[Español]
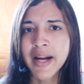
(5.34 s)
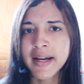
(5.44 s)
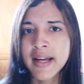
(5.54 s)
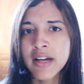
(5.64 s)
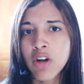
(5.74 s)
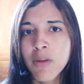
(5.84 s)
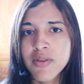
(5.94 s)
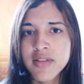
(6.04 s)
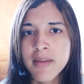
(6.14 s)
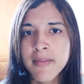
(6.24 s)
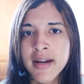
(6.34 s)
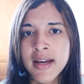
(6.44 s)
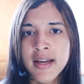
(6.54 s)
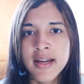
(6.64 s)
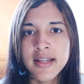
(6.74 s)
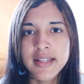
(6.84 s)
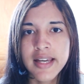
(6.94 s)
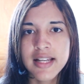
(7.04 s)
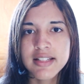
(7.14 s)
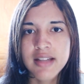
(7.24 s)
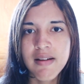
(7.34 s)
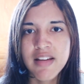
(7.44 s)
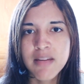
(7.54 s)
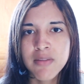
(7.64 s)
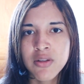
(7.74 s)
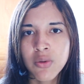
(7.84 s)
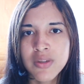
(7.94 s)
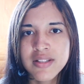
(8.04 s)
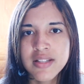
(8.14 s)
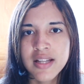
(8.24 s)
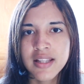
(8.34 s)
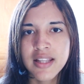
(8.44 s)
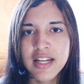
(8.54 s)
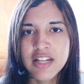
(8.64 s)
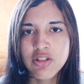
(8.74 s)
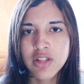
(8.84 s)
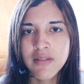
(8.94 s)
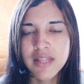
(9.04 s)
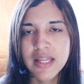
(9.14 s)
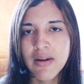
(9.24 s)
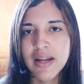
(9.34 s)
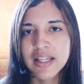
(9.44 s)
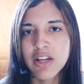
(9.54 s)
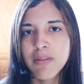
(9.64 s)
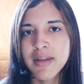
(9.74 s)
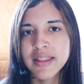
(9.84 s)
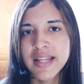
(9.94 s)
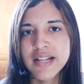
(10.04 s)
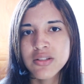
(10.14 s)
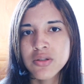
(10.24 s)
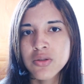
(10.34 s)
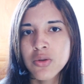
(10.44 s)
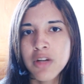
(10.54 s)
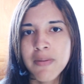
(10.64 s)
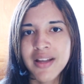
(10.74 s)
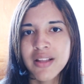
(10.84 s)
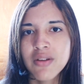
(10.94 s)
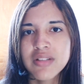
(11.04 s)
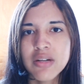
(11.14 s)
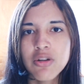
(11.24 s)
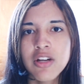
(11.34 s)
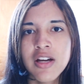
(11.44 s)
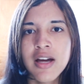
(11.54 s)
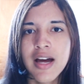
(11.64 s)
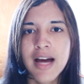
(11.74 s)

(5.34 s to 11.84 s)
video para el canal, como siempre, quienes habla Yamil Ruiz y antes de dar inicio a este video le quiero mandar su respectivo saludo